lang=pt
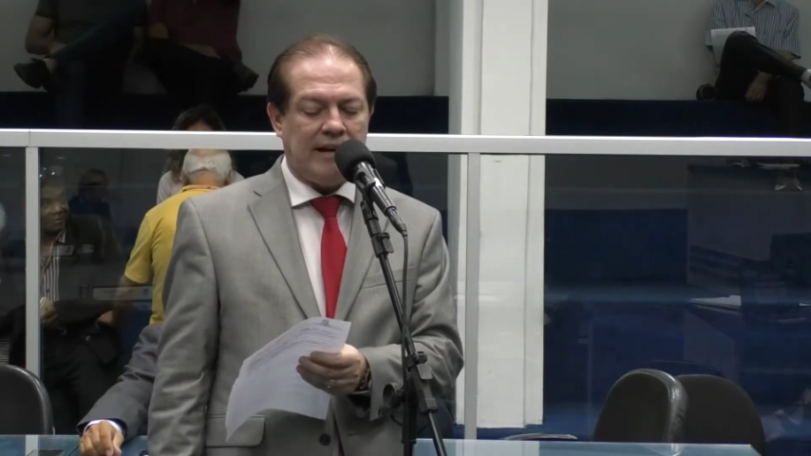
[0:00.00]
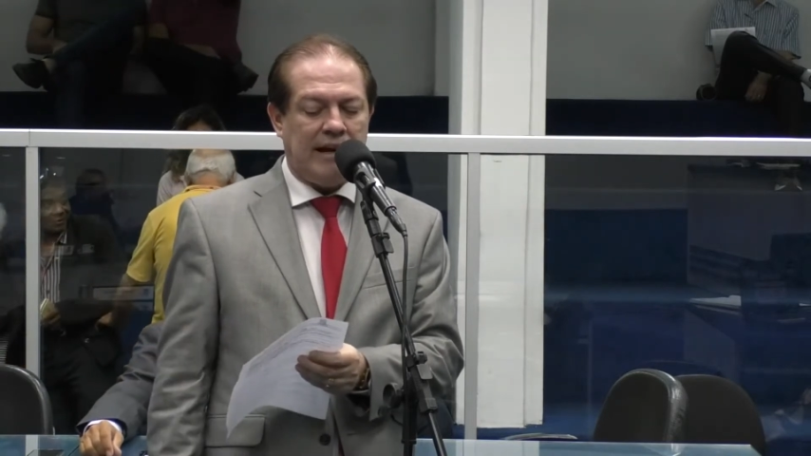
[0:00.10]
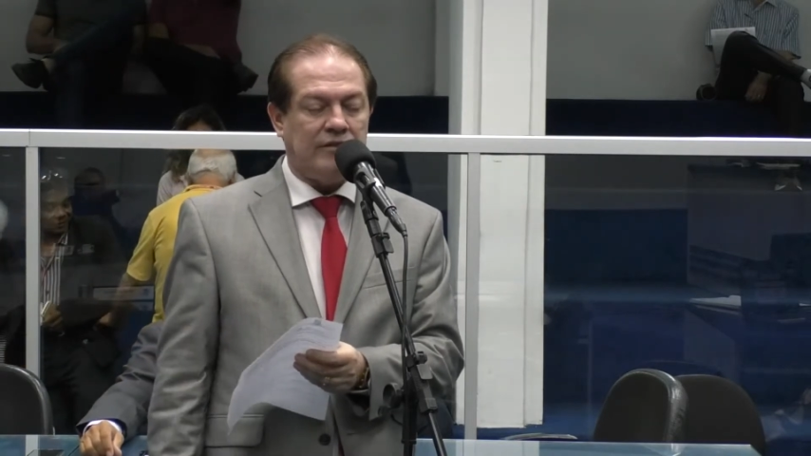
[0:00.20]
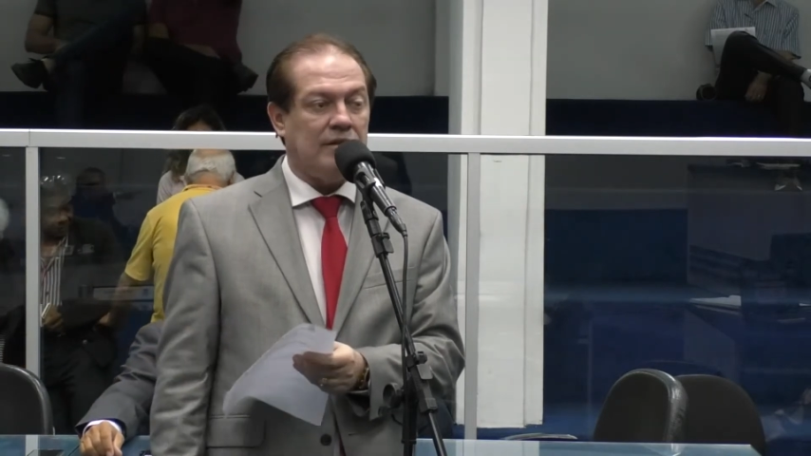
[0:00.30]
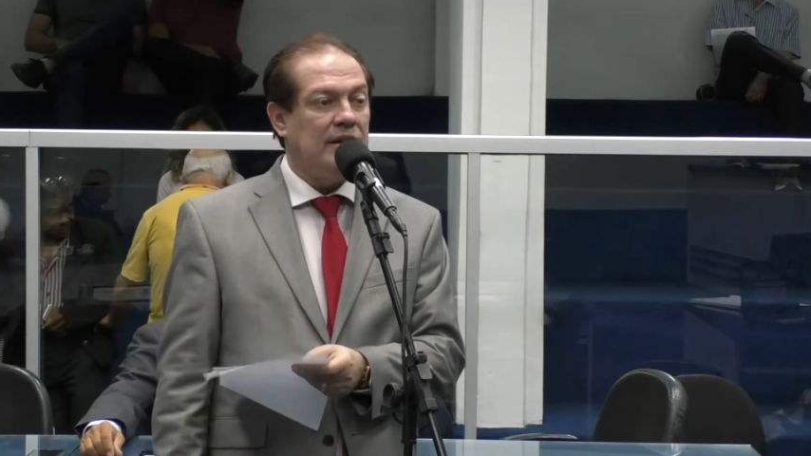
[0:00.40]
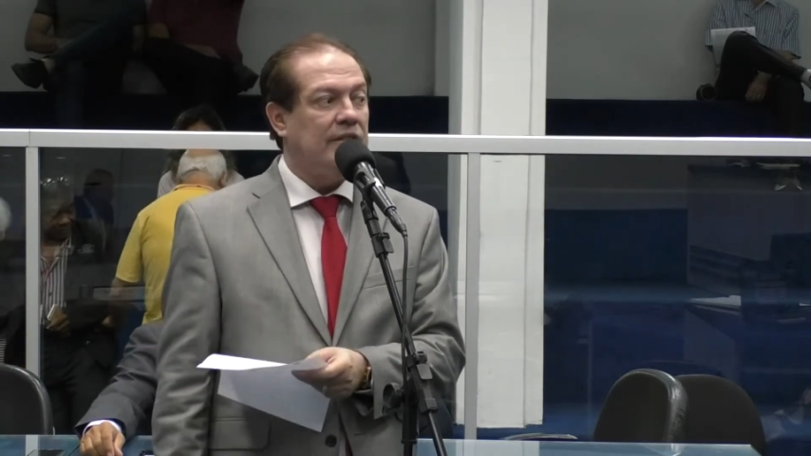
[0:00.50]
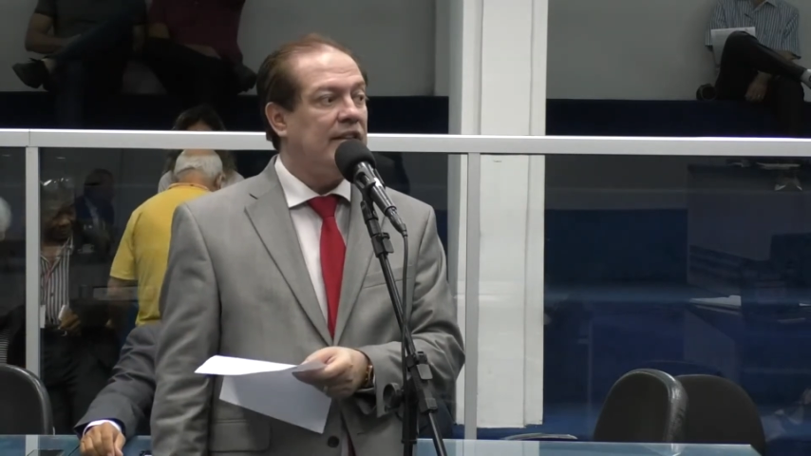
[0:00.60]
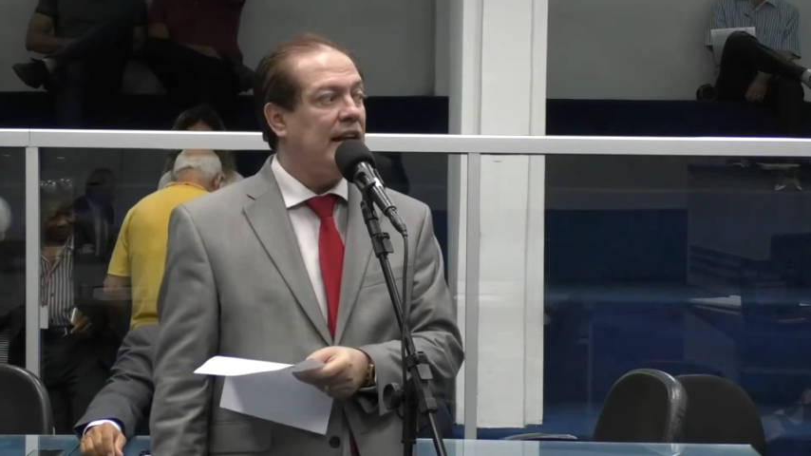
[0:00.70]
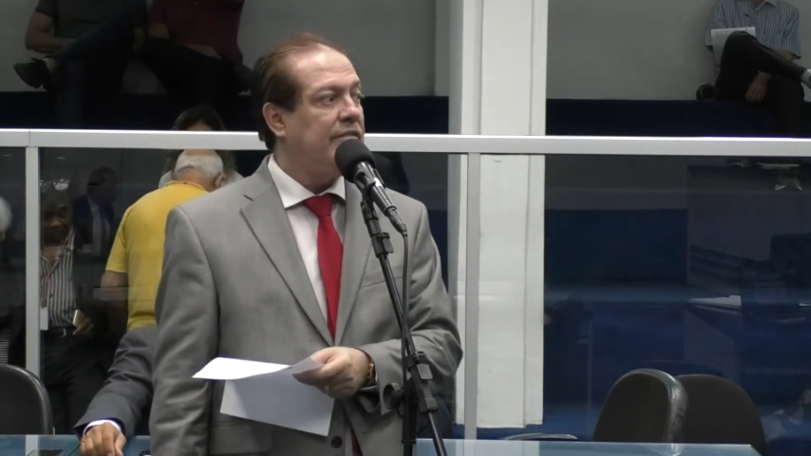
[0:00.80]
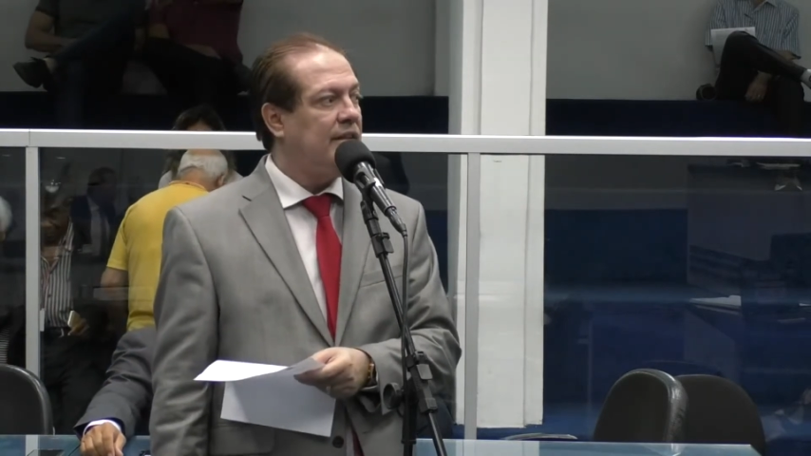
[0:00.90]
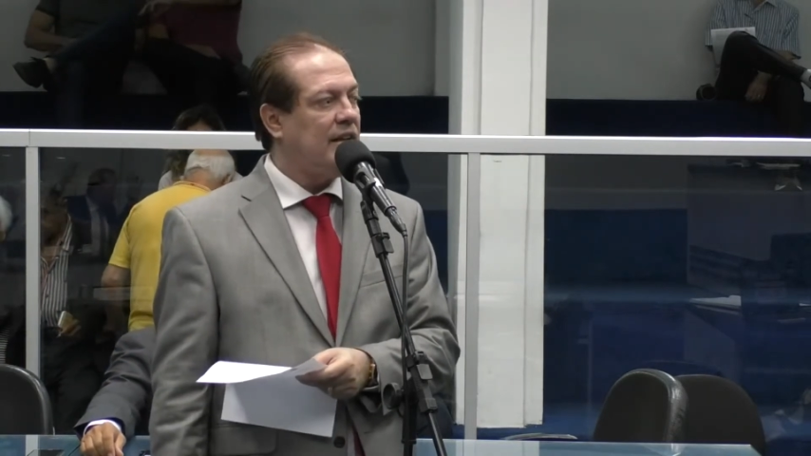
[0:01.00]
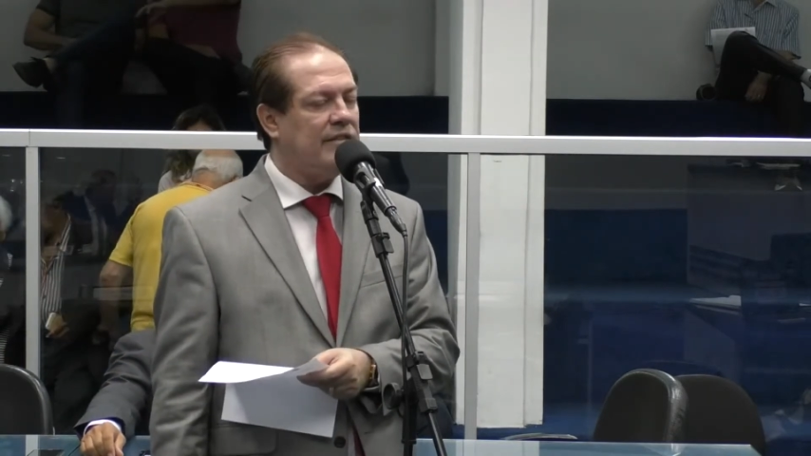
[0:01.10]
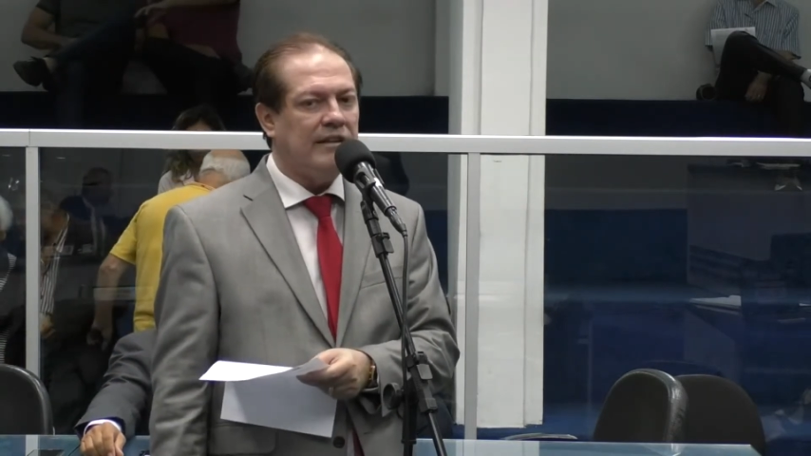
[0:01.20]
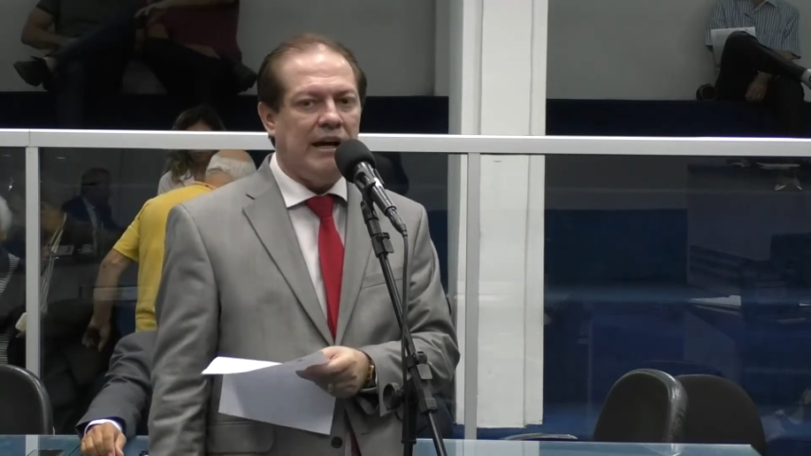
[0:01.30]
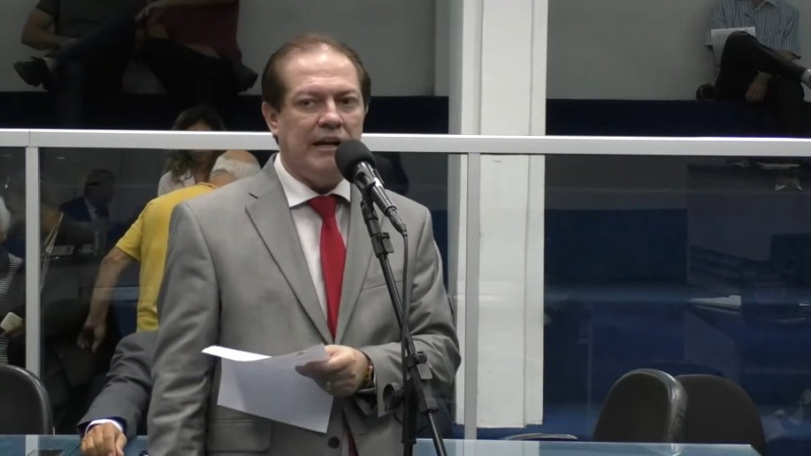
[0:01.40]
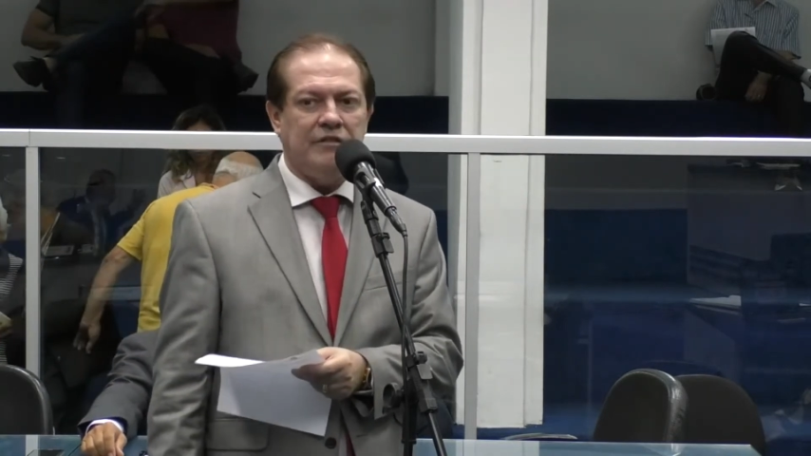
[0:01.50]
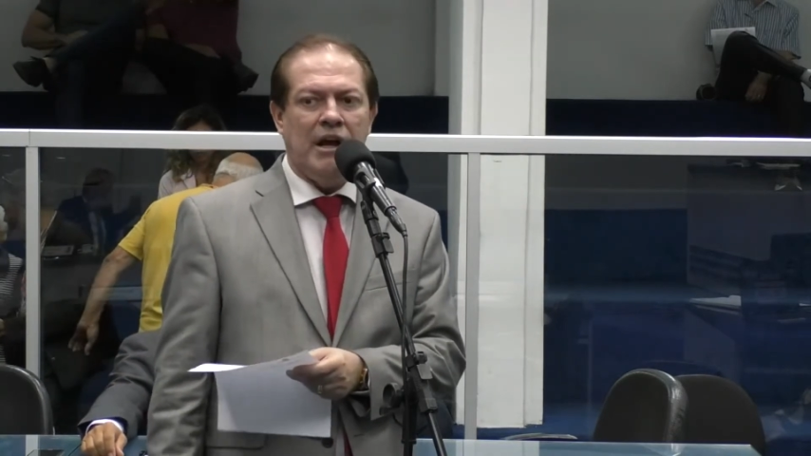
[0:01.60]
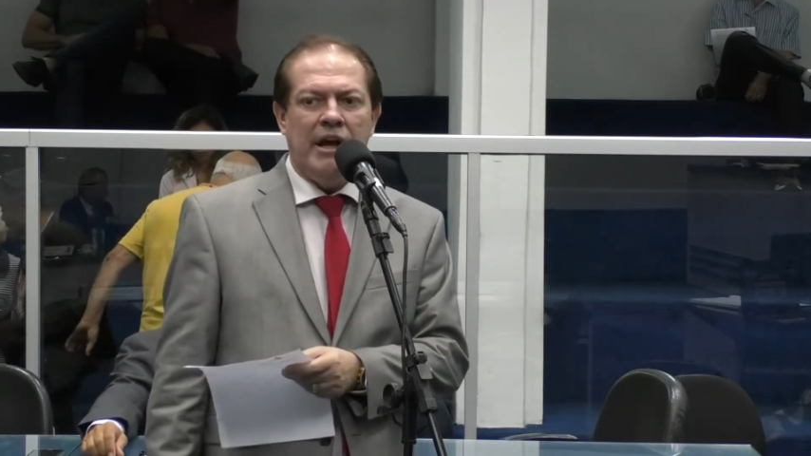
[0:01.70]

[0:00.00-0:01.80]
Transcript: Casa de Leis e na vida da cidade.